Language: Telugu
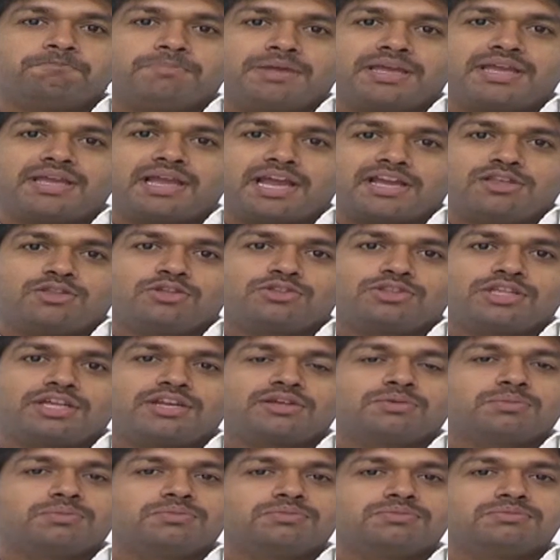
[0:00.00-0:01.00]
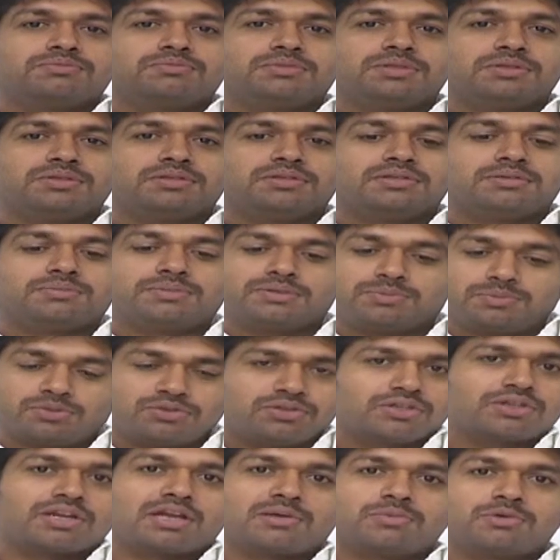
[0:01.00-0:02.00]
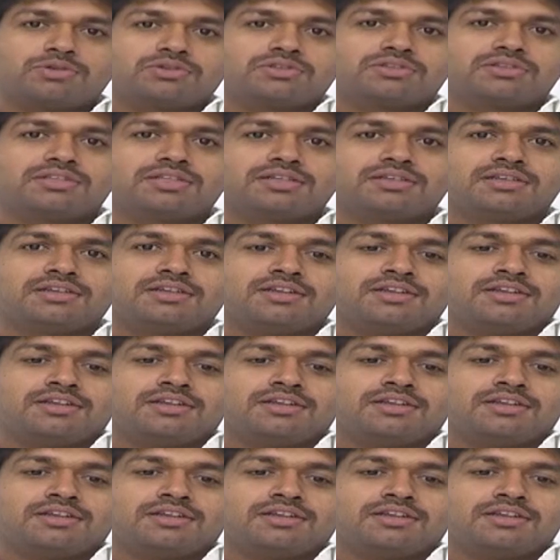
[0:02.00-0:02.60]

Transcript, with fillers: మే ఐదో తారీఖు మీ మీ ముందుకు రాబోతుంది